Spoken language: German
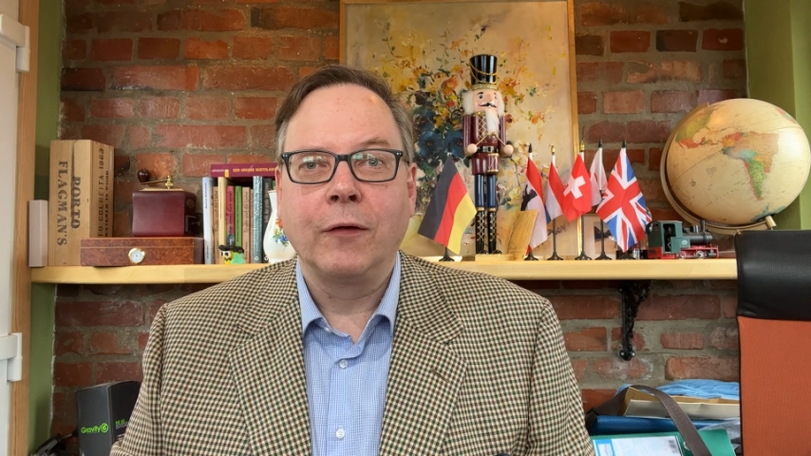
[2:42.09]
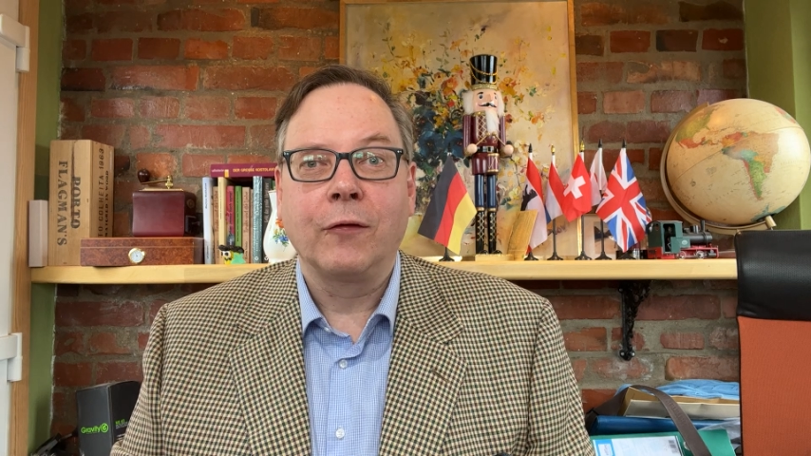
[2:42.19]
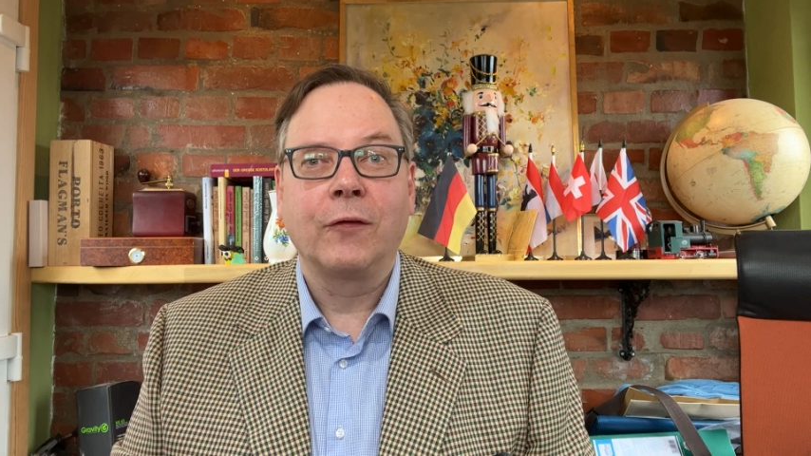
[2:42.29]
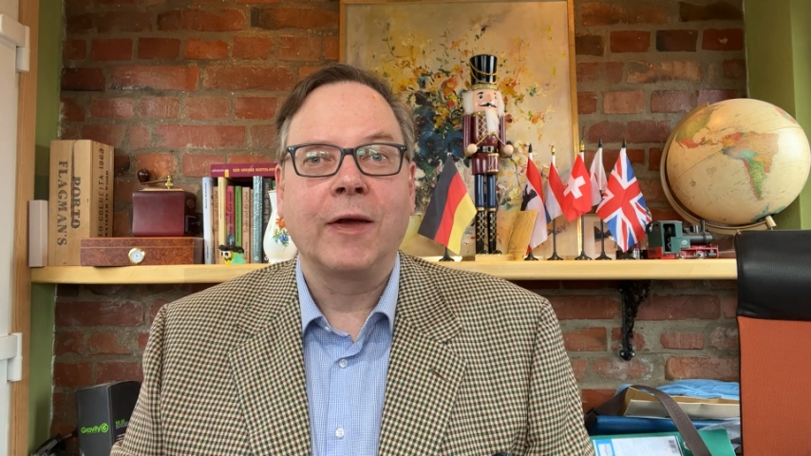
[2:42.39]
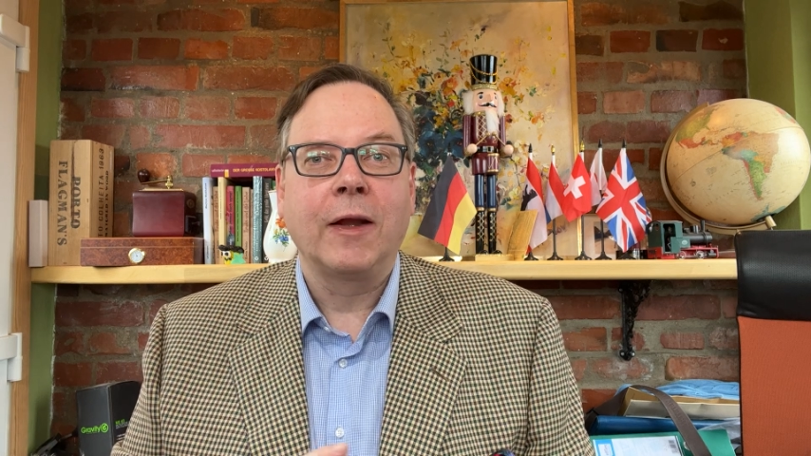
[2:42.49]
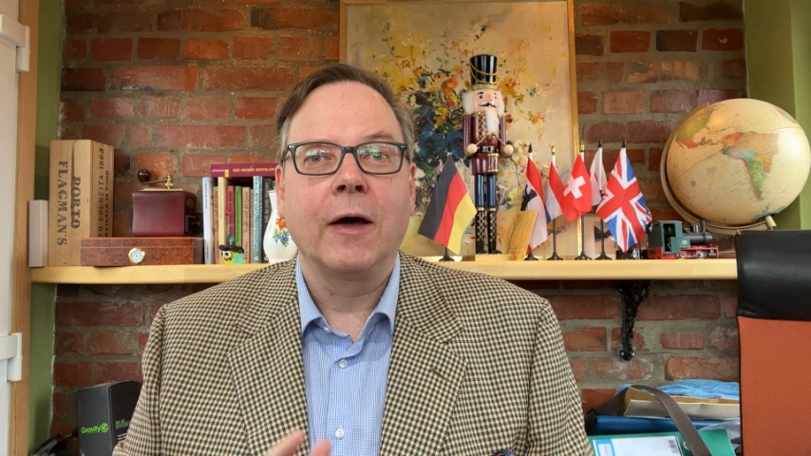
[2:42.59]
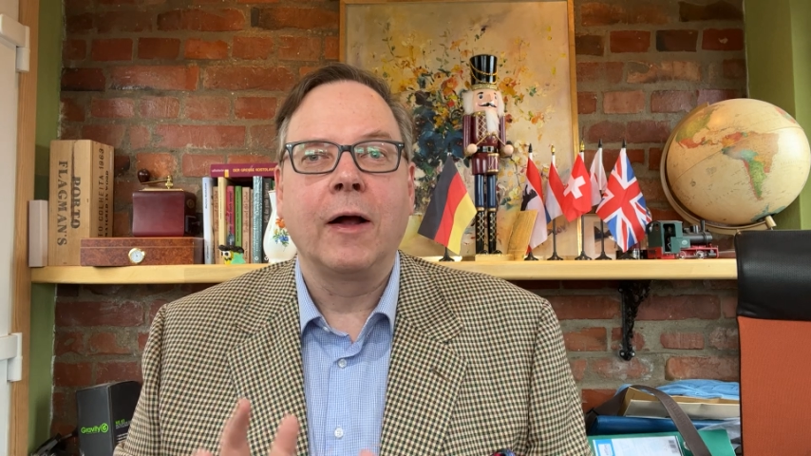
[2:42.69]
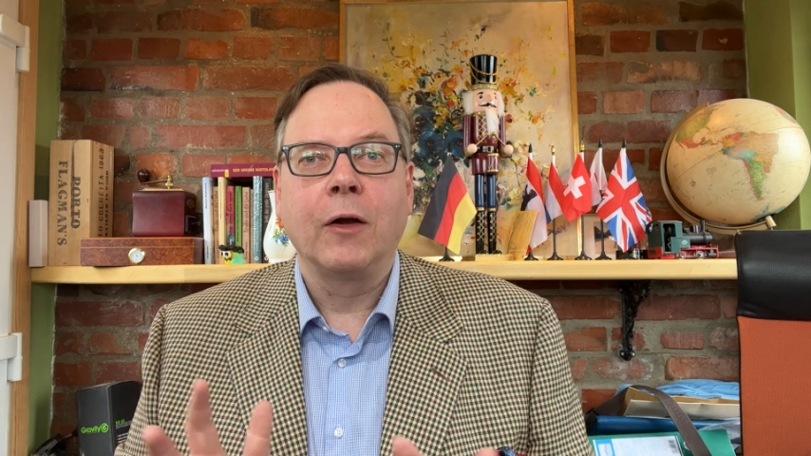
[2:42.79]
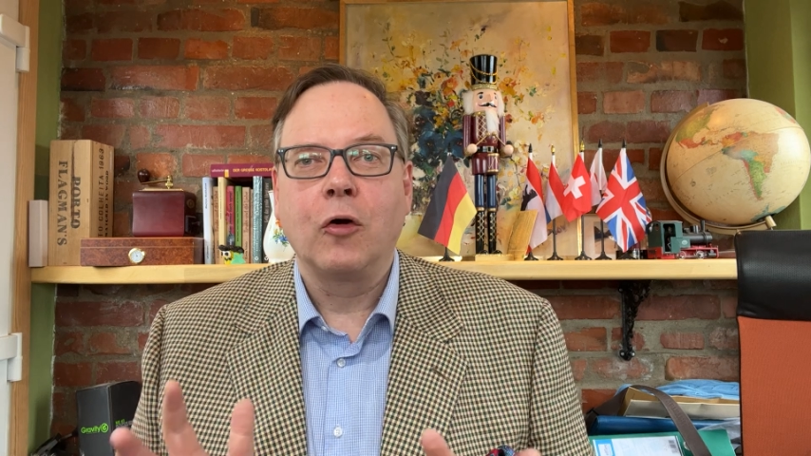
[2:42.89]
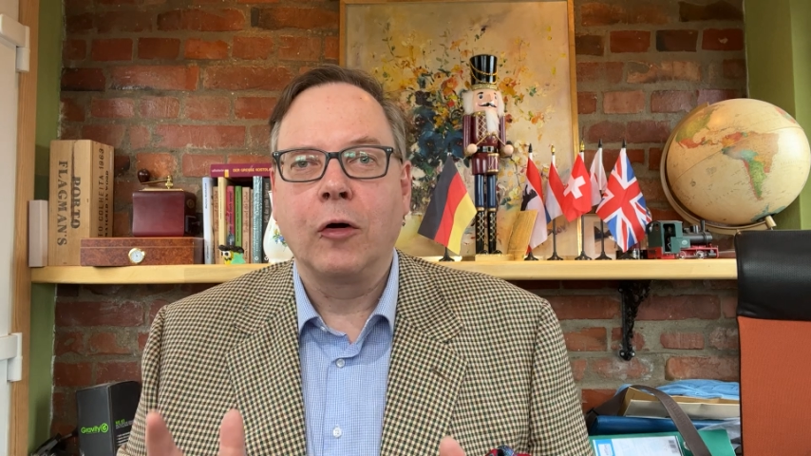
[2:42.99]
Das ist
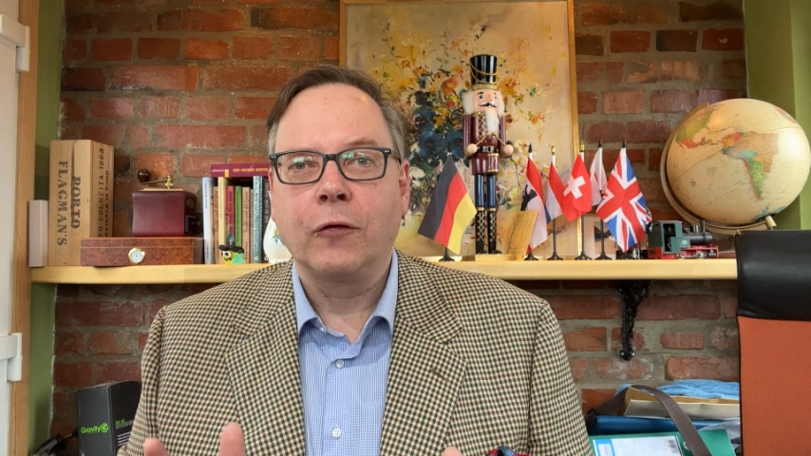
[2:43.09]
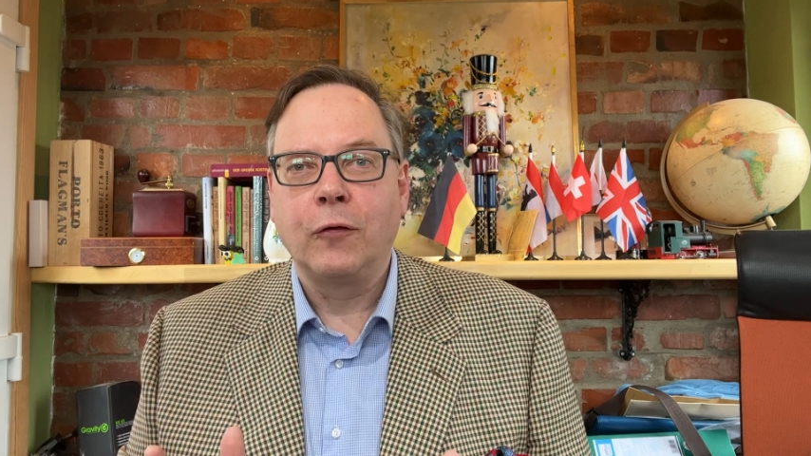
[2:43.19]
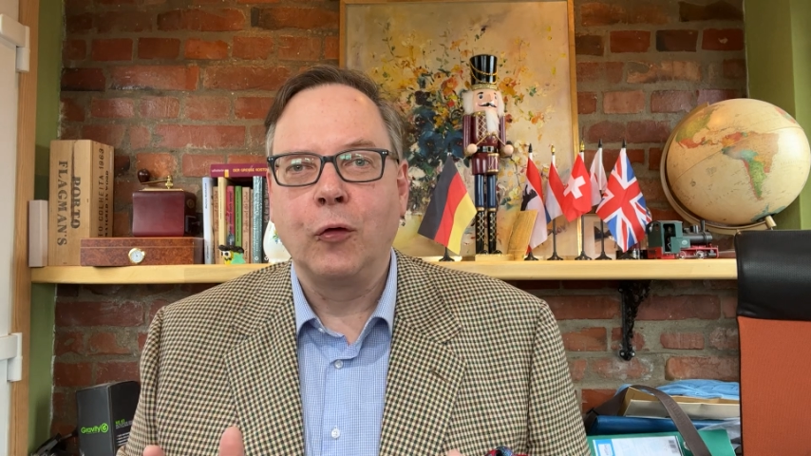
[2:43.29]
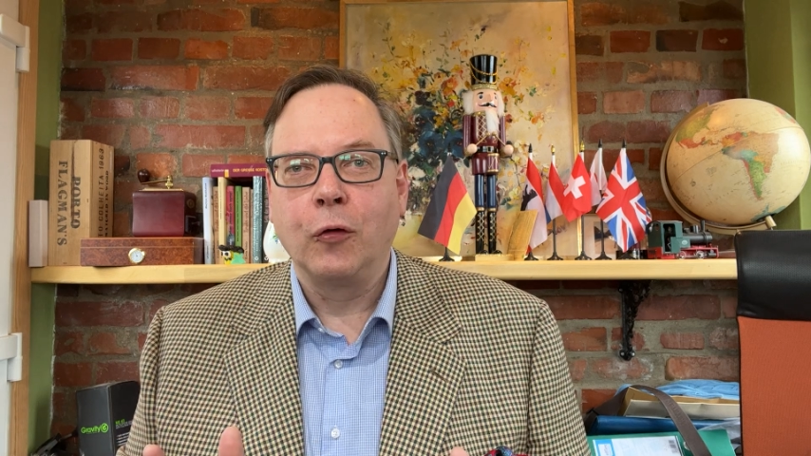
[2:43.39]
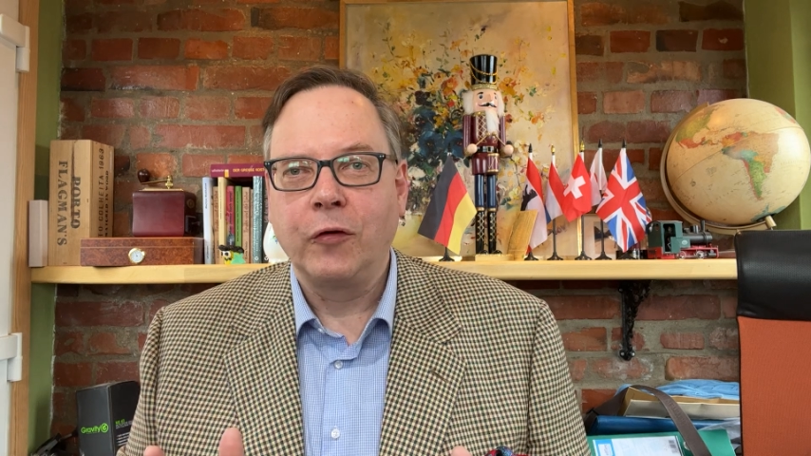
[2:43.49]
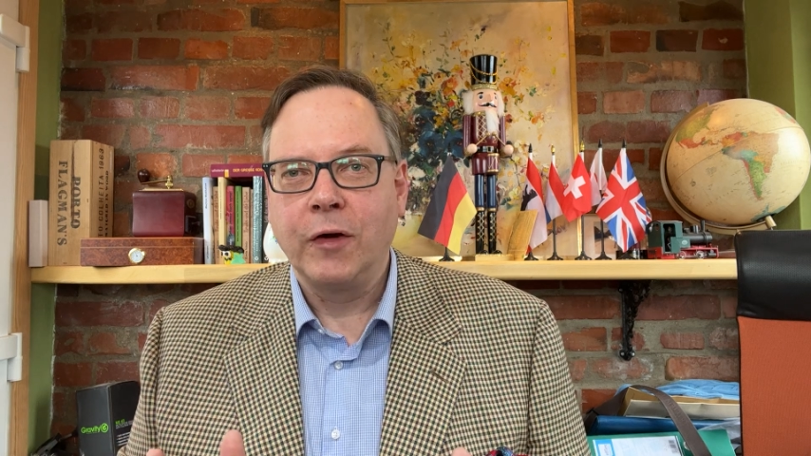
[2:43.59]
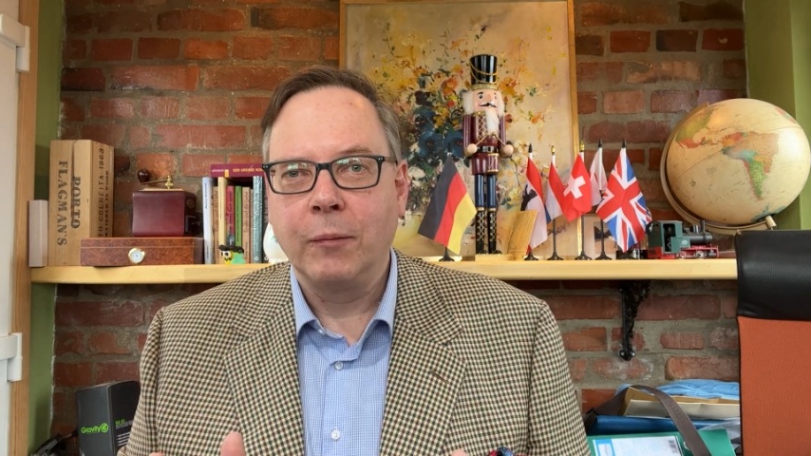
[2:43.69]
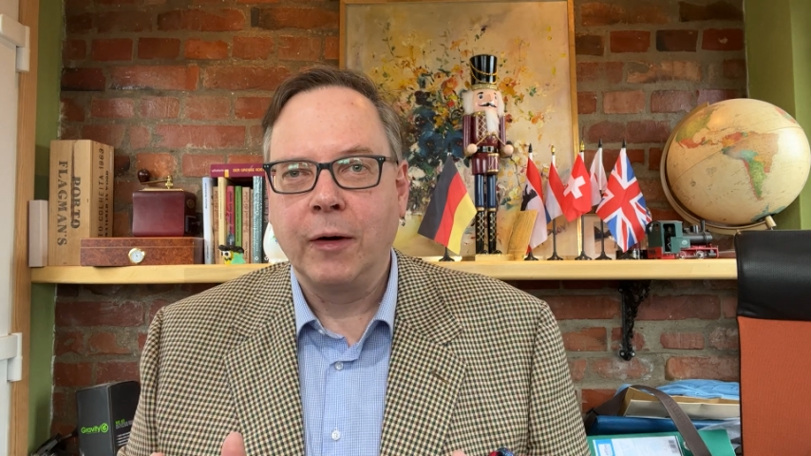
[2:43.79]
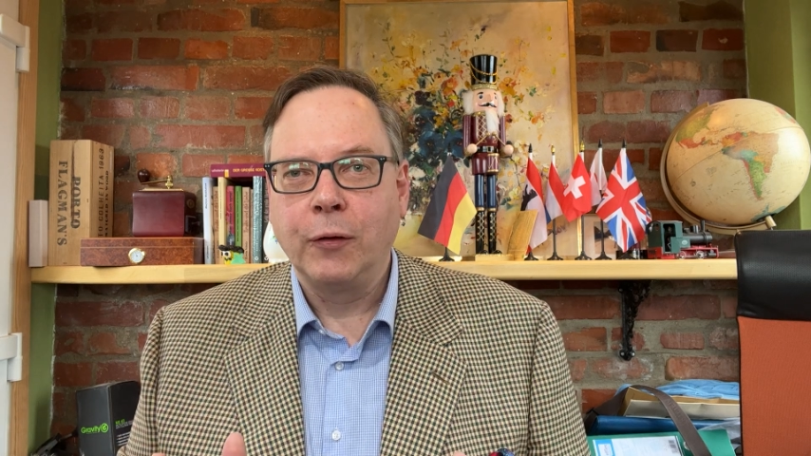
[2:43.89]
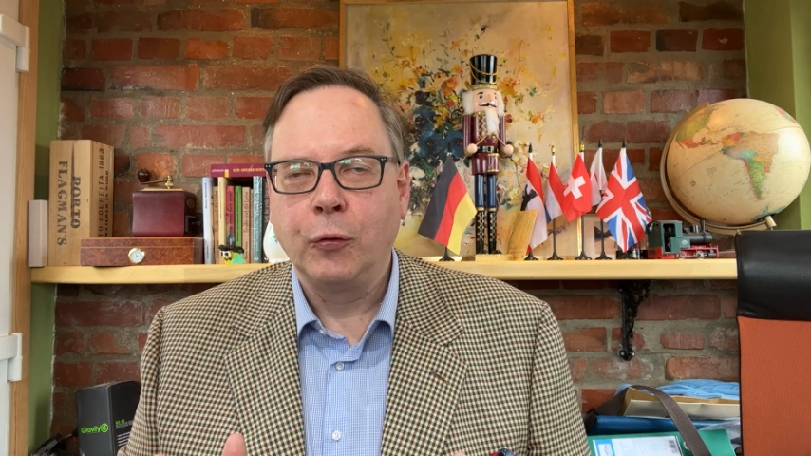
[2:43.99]
generell kostenlos hier
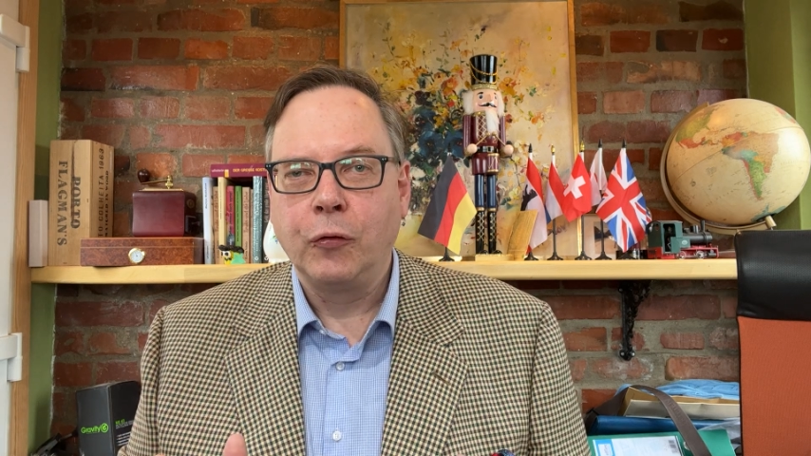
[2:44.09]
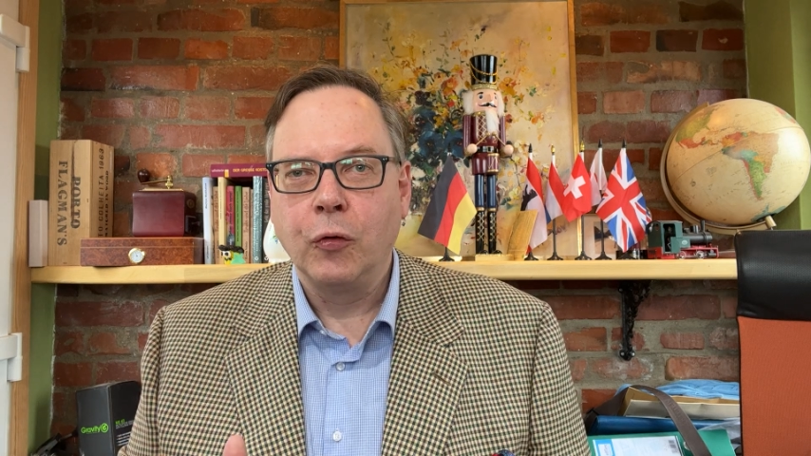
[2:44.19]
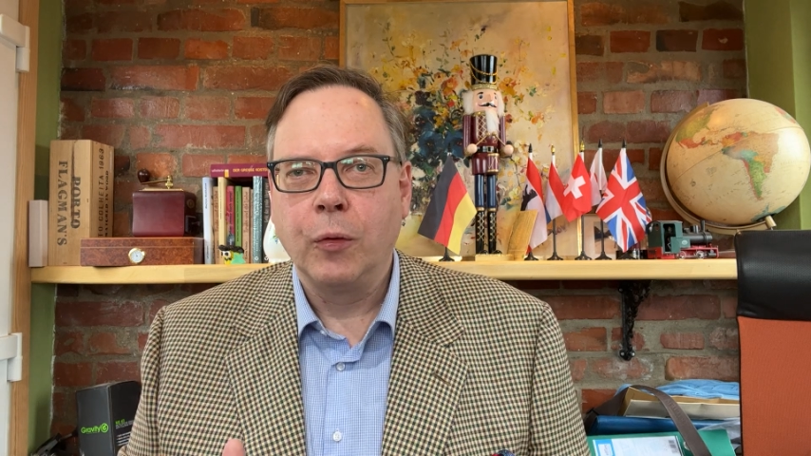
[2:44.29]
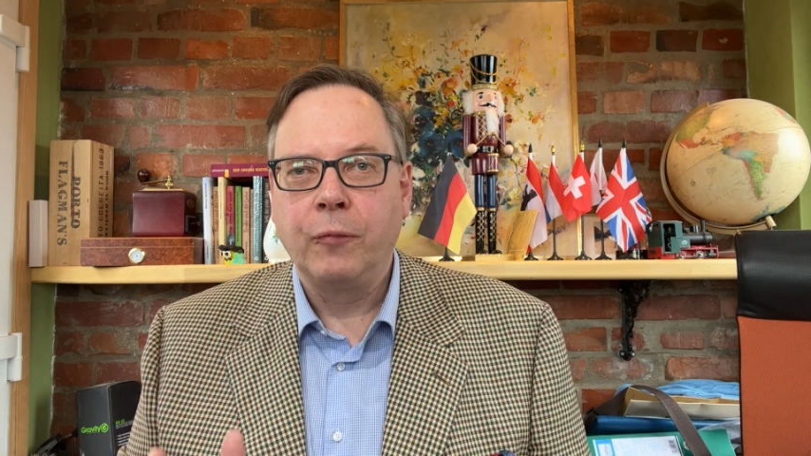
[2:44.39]
bei YouTube.